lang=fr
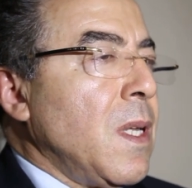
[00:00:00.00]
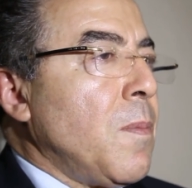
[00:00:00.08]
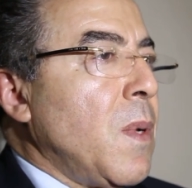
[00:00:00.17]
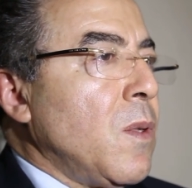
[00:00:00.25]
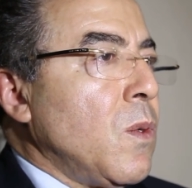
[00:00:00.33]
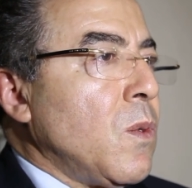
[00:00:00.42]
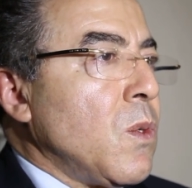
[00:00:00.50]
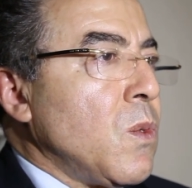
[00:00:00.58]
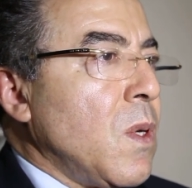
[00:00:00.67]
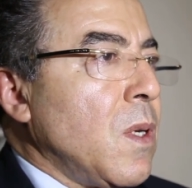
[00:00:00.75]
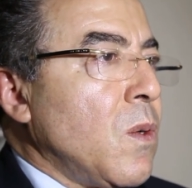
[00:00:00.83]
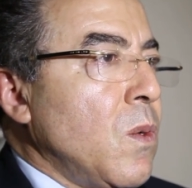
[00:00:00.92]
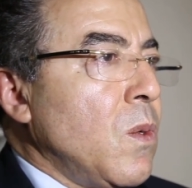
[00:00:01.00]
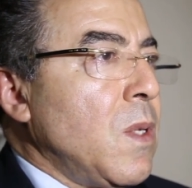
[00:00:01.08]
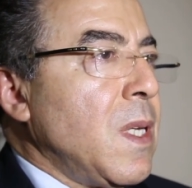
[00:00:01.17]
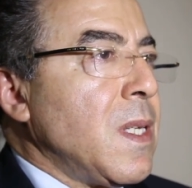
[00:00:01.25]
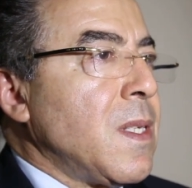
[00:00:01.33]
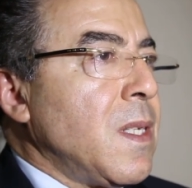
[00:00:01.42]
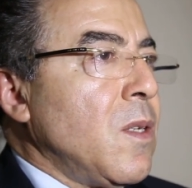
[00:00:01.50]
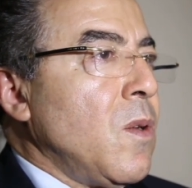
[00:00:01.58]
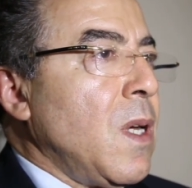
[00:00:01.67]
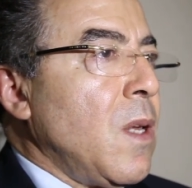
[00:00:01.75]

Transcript: il n'y a pas d'autre choix que de rester dans